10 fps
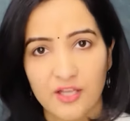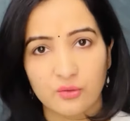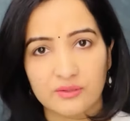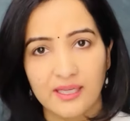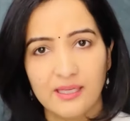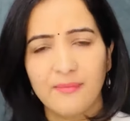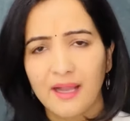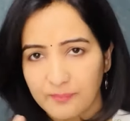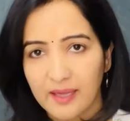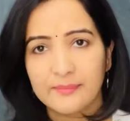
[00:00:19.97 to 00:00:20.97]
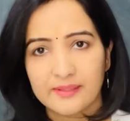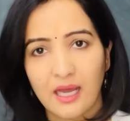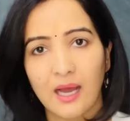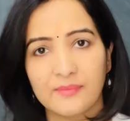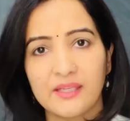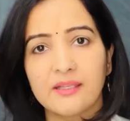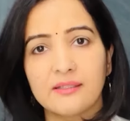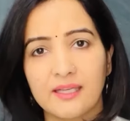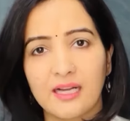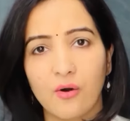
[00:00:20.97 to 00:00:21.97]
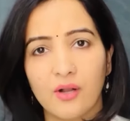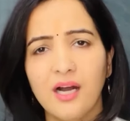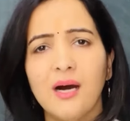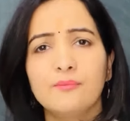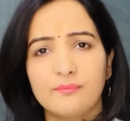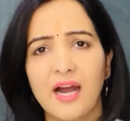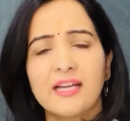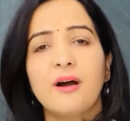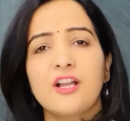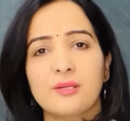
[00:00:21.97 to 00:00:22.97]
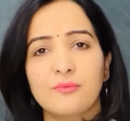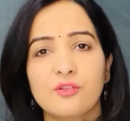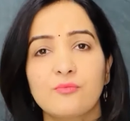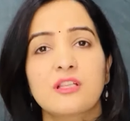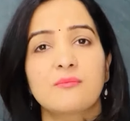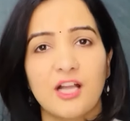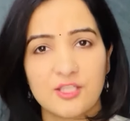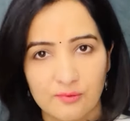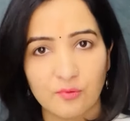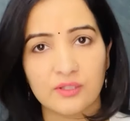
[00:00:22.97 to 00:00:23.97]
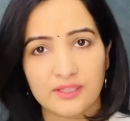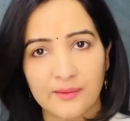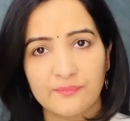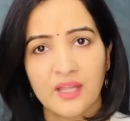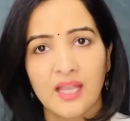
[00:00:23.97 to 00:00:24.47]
होता है बैक पाइपर आपने देखा होगा हम पहाड़ी भाषा में उसे मुसकबाज भी बोलते हैं